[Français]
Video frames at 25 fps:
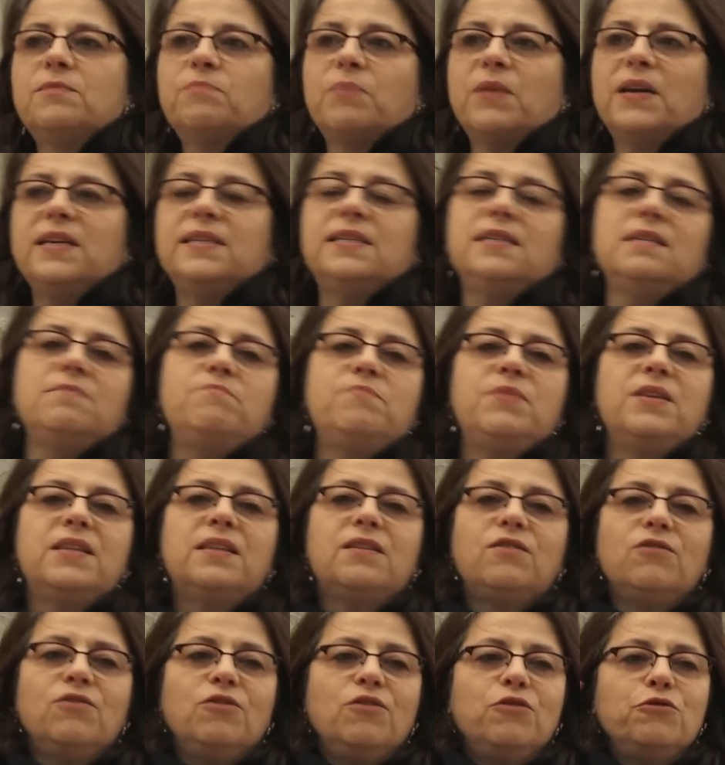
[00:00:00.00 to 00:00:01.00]
se
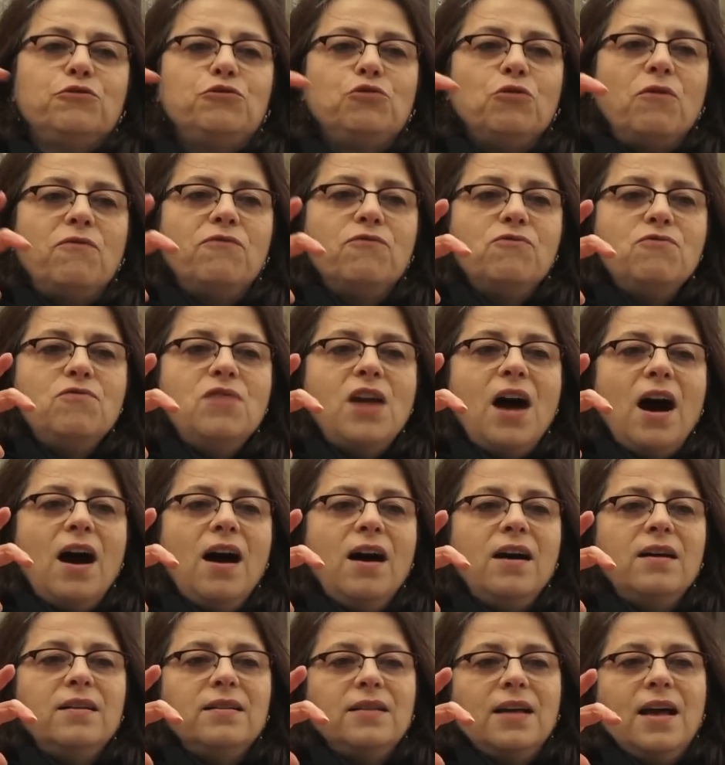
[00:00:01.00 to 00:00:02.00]
précipite euh, sur vous,
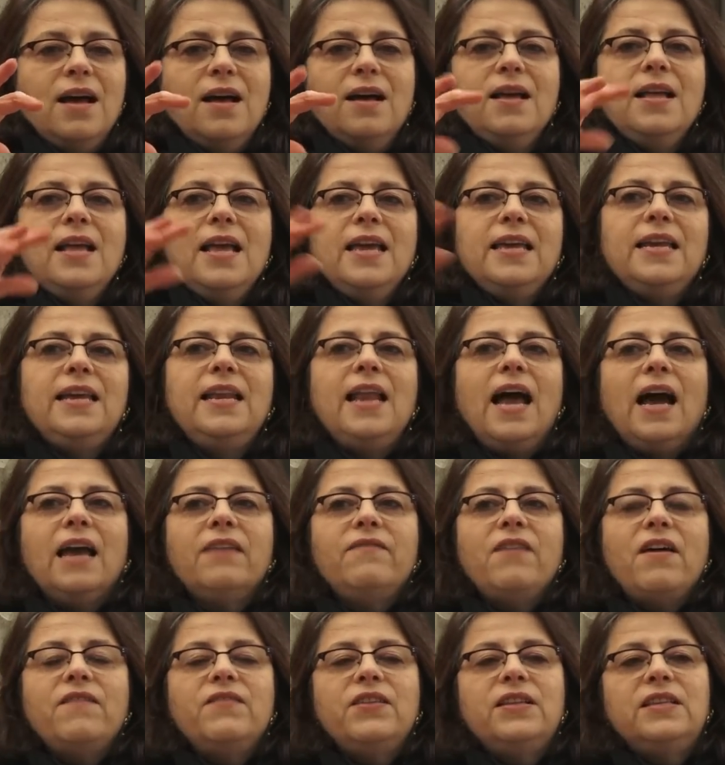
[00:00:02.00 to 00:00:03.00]
là, hein, il
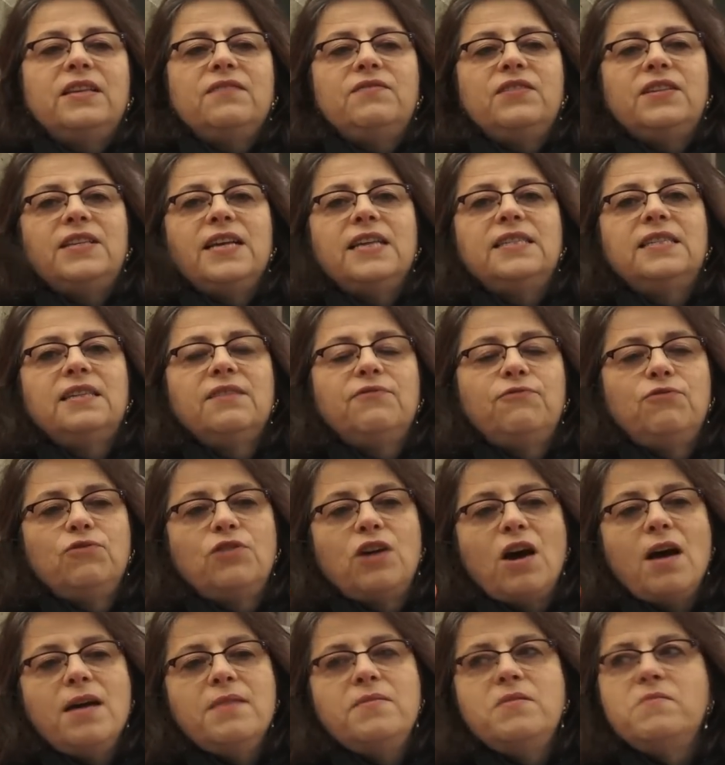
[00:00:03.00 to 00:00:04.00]
arrive avec des vitesses, il
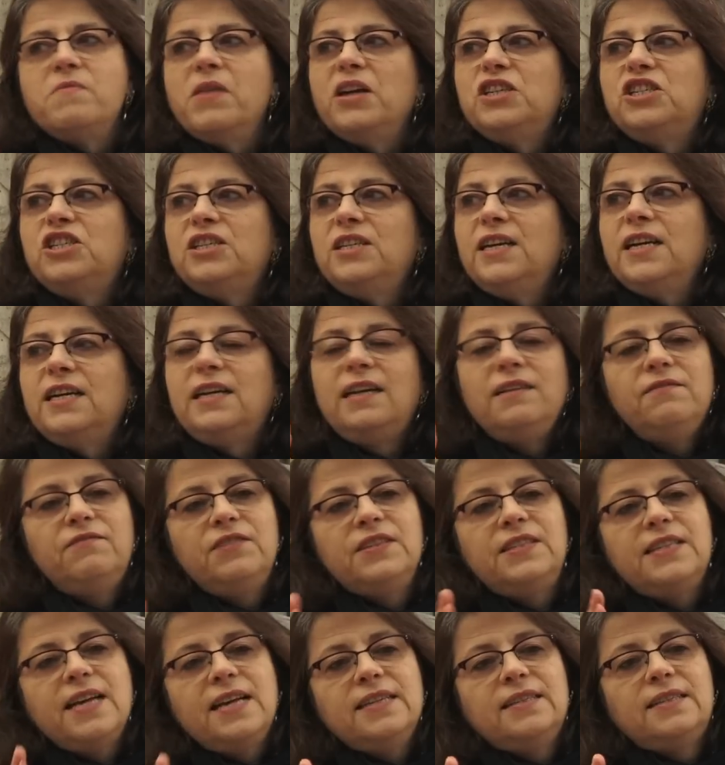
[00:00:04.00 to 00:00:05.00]
faut quand même imaginer que les
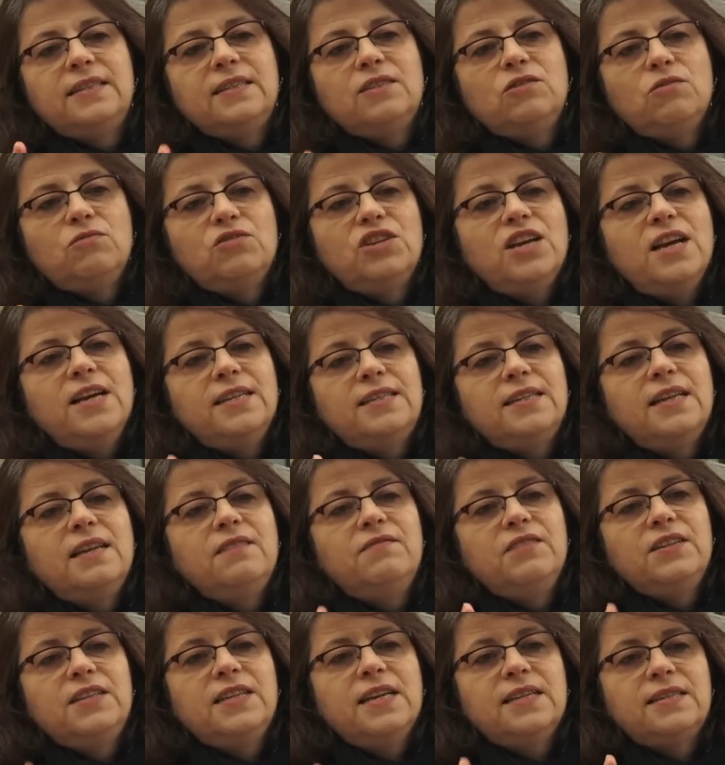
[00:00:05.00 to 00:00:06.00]
vitesses des objets, c'est
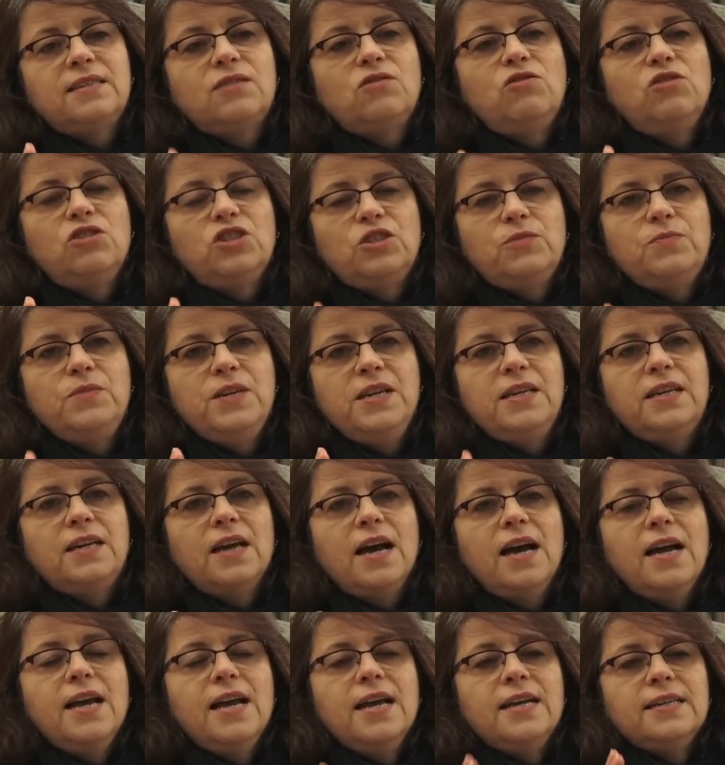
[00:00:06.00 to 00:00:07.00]
les vitesses
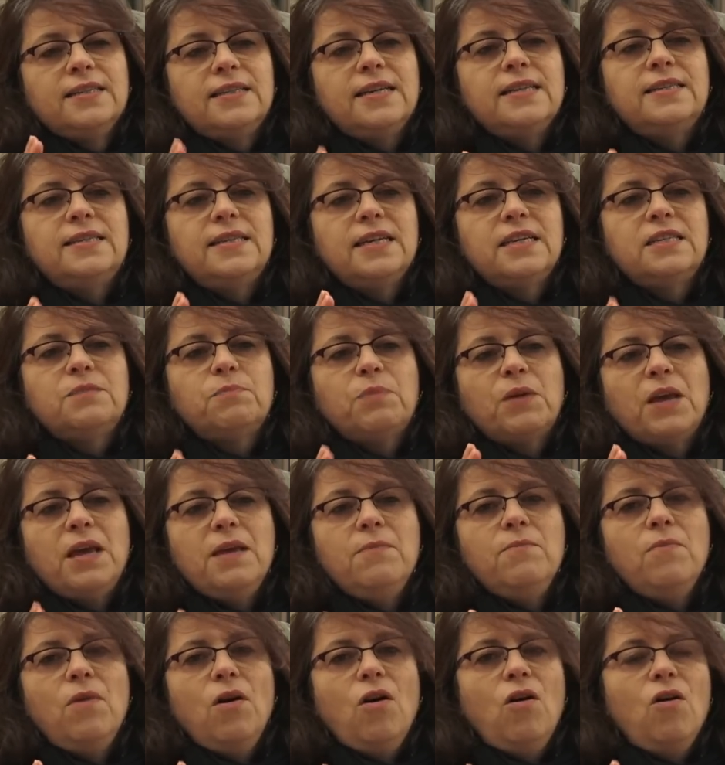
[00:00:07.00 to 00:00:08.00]
cosmiques, ça
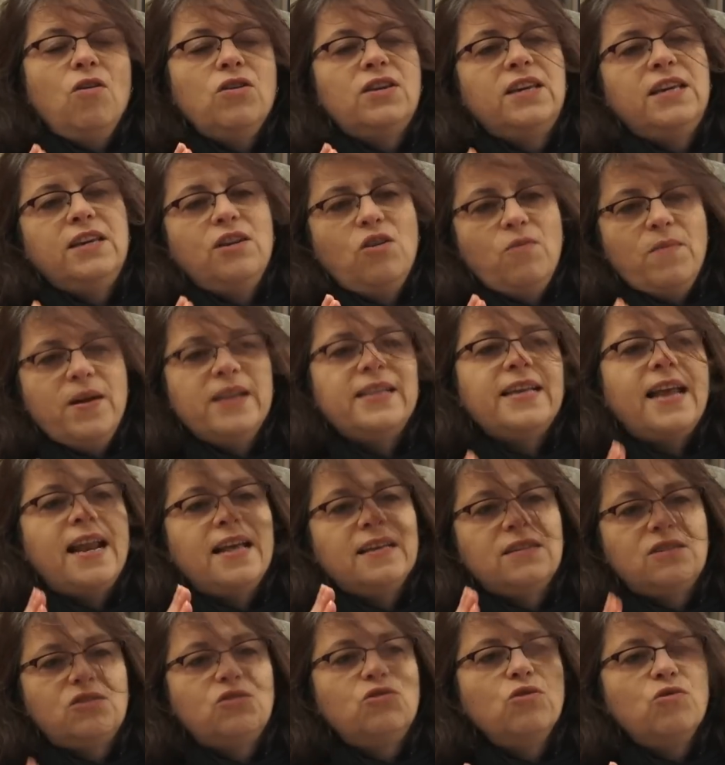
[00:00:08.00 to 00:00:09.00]
s'exprime en kilomètres à
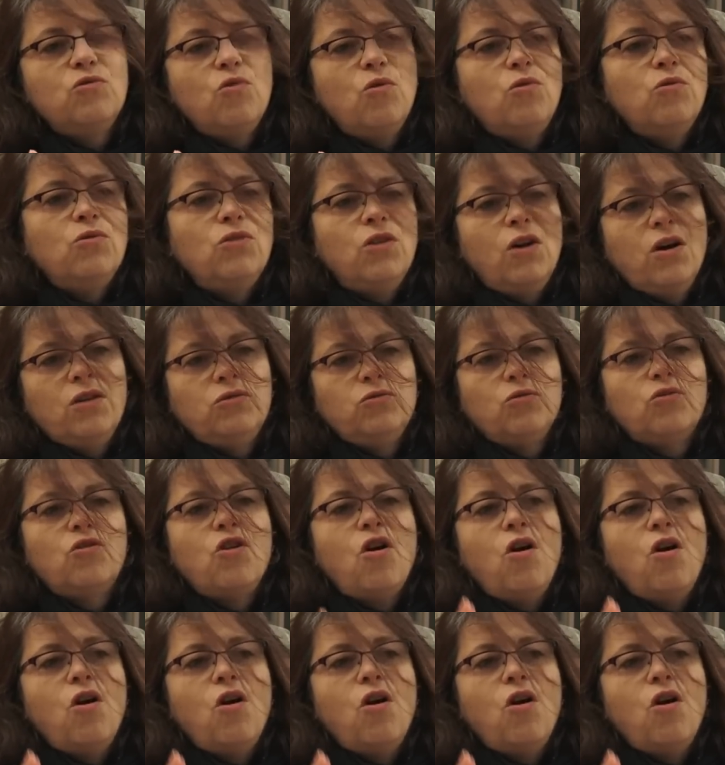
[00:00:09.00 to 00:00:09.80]
la seconde, donc